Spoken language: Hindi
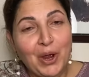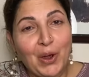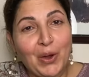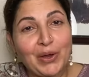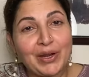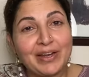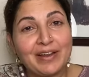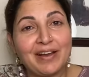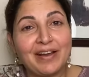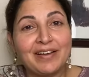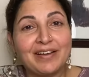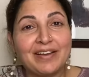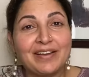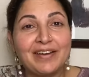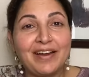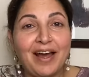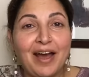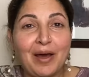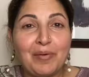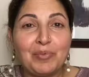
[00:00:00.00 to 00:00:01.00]
और अगर
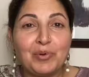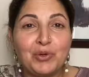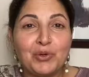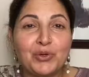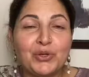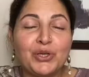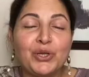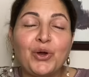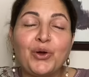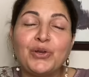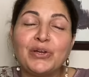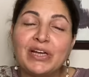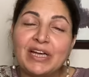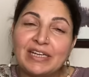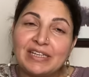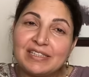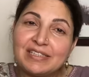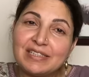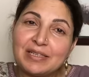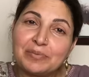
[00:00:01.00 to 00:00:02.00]
आप लोगों ने
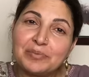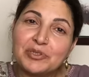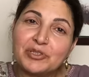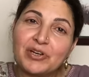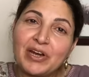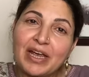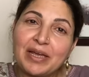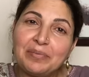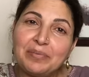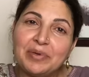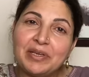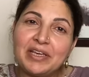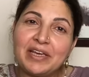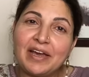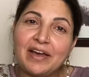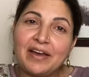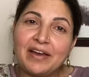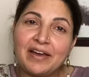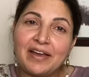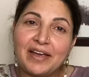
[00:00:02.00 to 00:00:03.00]
ऑलरेडी सब्सक्राइब
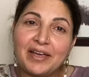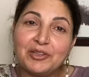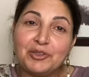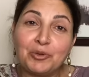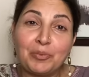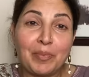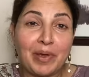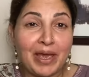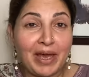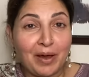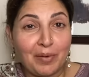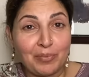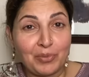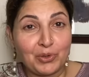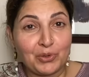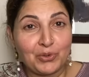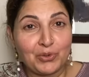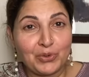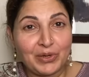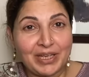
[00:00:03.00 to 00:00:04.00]
किया है तो मैं आप
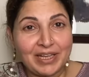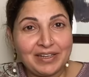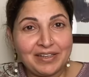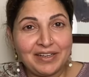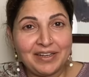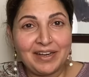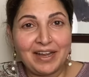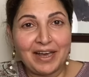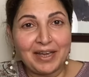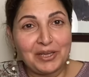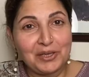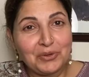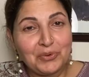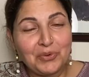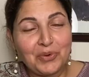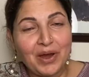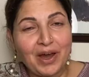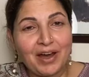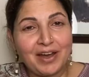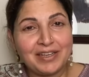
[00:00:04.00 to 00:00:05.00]
लोगों के लिए लाई
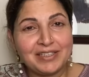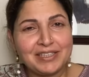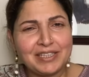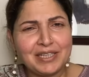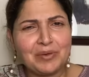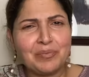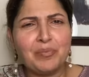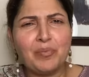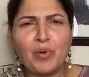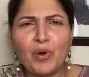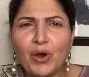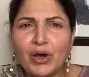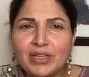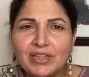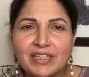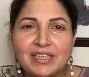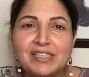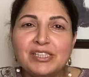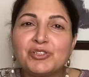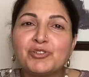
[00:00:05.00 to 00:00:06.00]
हूँ आज एक बहुत
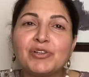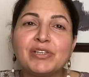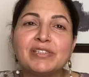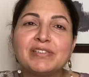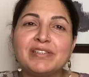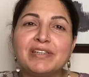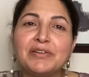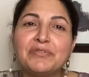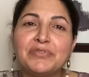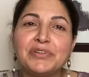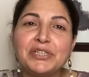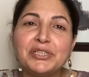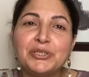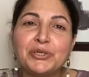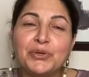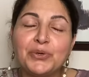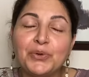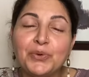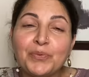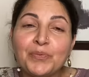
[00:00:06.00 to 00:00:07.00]
ही इंटरेस्टिंग
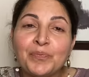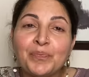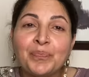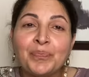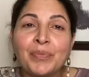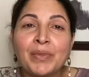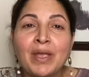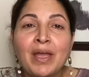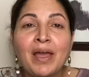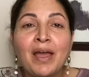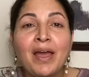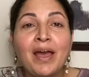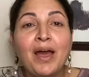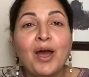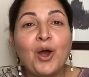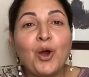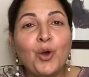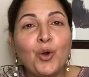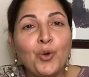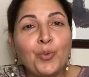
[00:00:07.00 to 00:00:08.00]
वीडियो
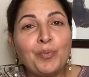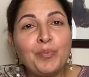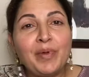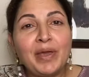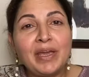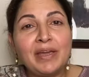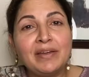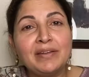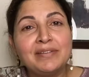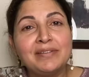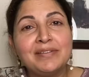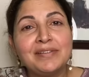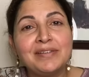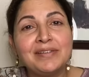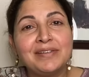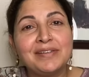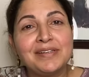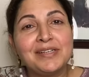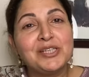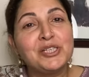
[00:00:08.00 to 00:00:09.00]
होममेड
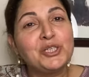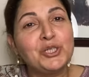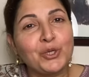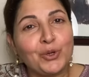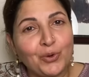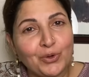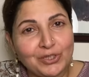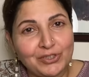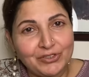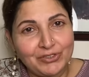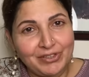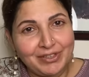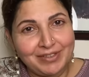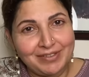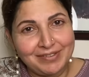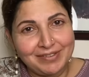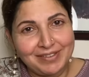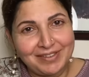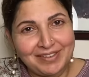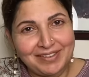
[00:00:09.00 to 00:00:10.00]

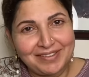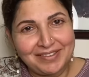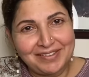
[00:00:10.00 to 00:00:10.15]
डिओड्रेंट